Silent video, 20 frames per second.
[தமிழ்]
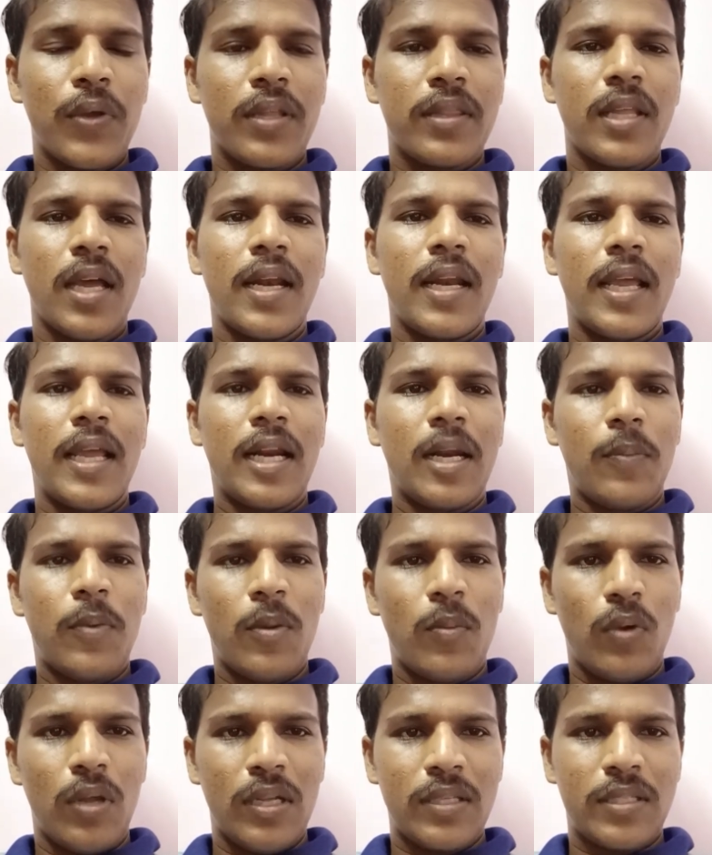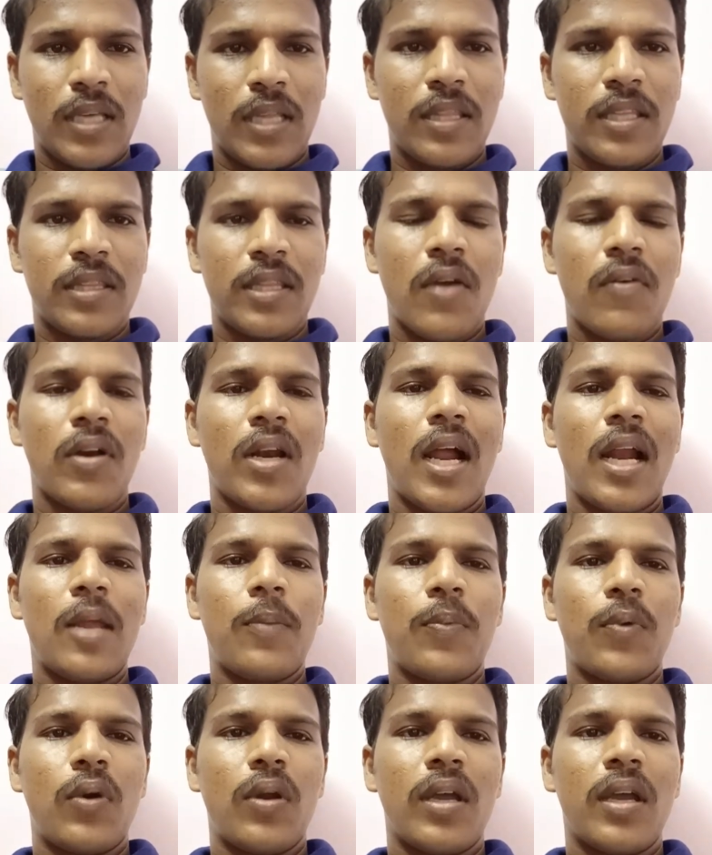இருந்தால் நேரில் போய் முதல்ல சந்தித்து அவங்கள
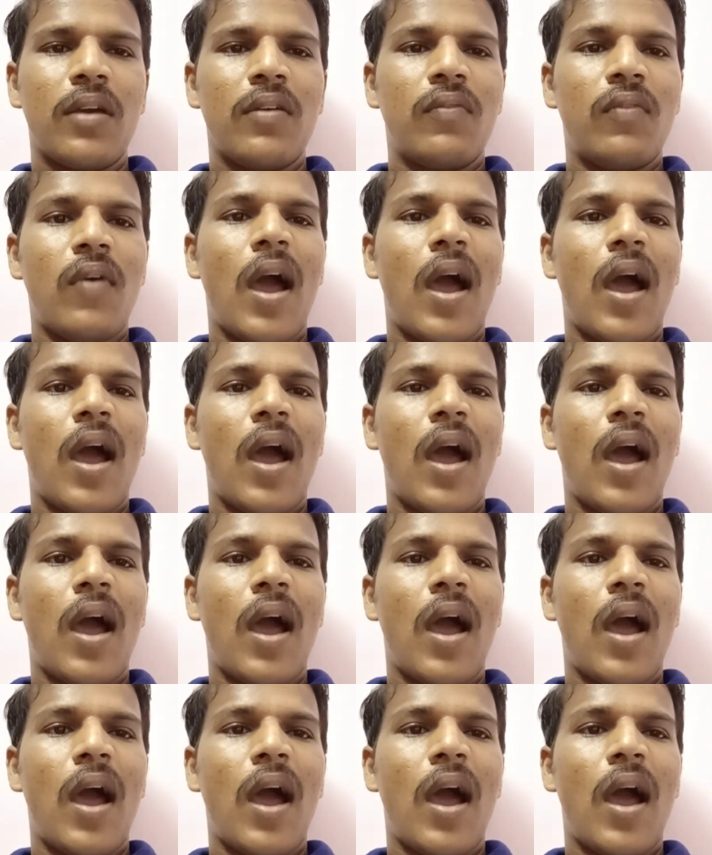அழைப்பு கொடுங்க